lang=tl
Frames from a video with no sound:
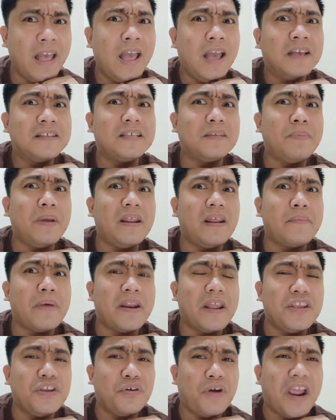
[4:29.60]
Sabihin naman
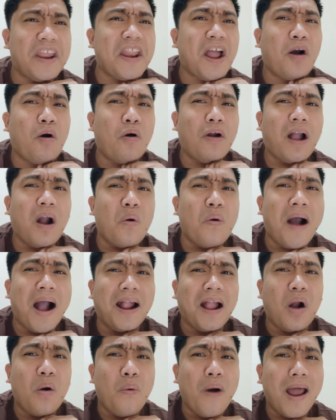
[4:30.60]
ninyo, ay nako, gawa,
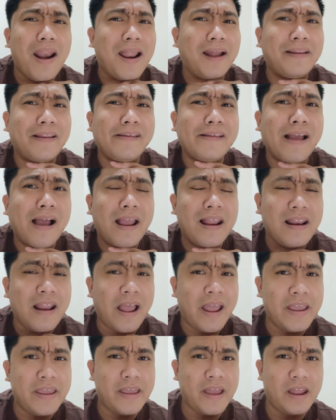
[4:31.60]
gawa lang na niya,
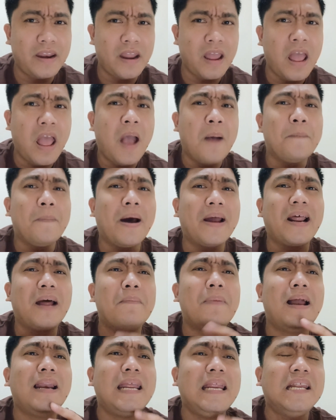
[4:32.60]
ala, yan. Para
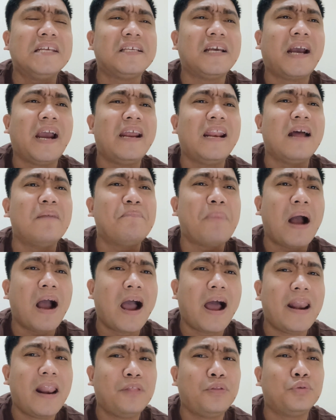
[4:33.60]
malinis ang kanilang
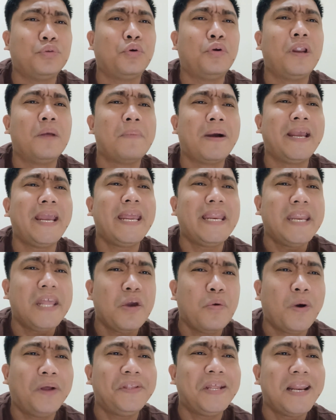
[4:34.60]
pangalan, totoo namang
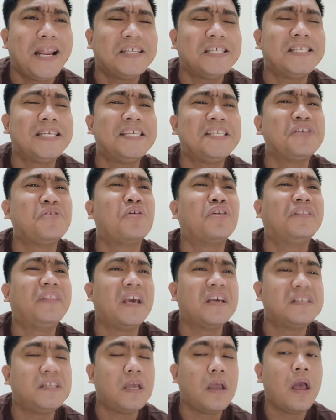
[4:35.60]
iniwan nila si Celsi
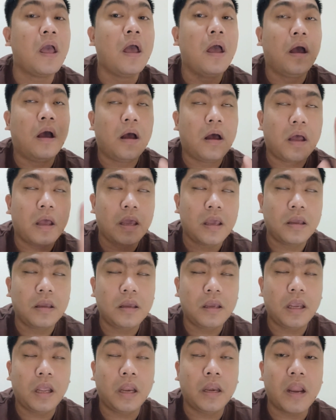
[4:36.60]
Cortez. Eh. Ay,
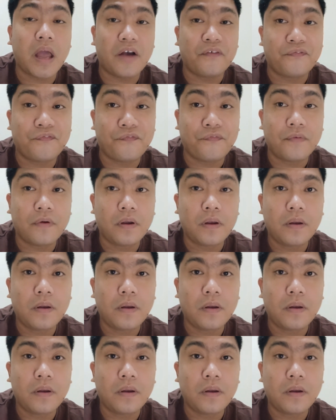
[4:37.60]
enough.